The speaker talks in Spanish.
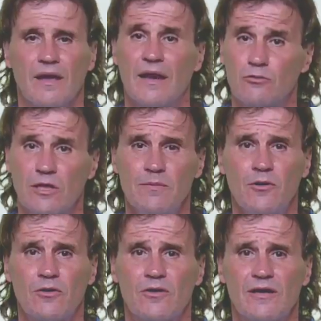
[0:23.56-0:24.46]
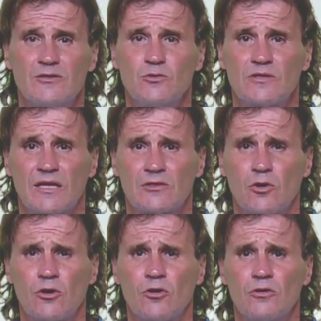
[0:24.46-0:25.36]
El autismo es un
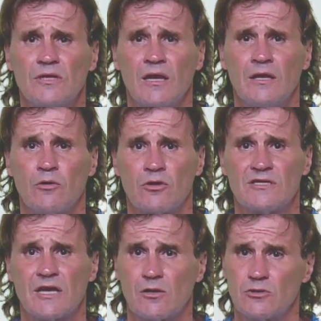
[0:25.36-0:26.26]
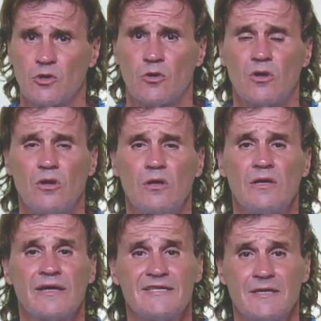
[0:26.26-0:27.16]
trastorno del neurodesarrollo
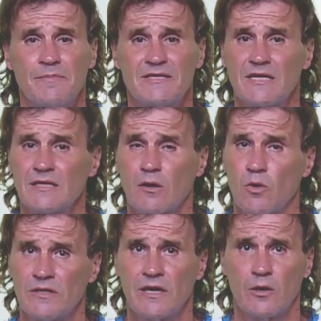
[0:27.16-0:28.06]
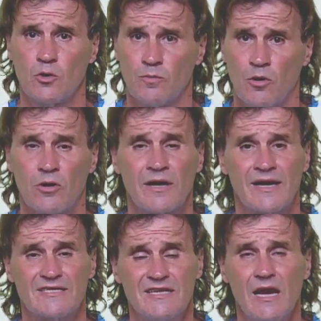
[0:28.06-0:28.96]
que se presenta en cualquier grupo,
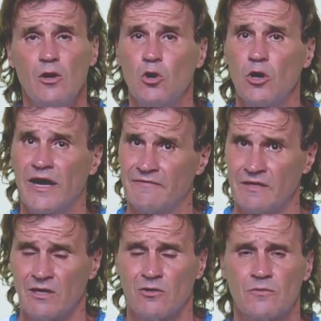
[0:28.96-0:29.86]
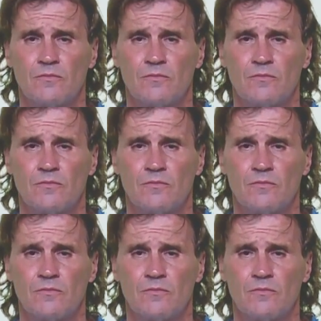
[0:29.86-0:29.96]
racial o étnico.